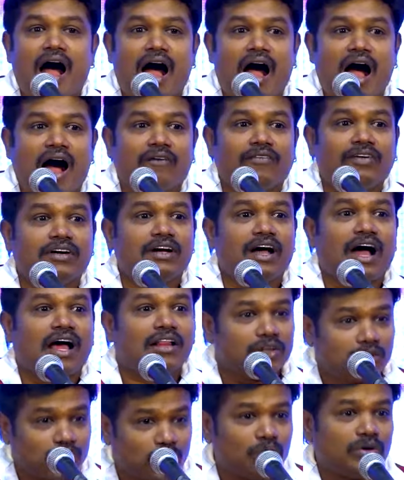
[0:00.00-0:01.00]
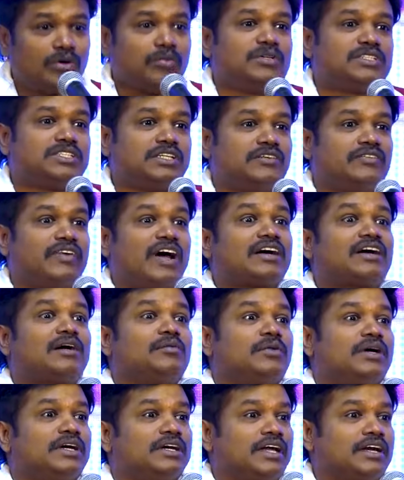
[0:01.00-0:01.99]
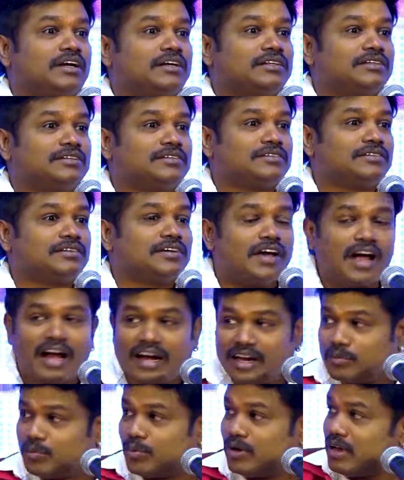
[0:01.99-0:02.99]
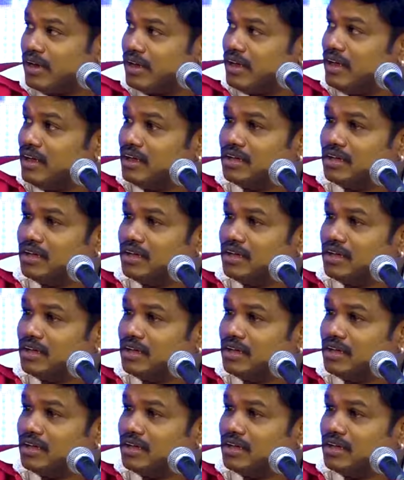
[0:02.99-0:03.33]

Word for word: அவங்க அதுக்கு ஒரு மிஷின் வேக்கம் கிளீனர் அன்றைக்கி போகிறேன்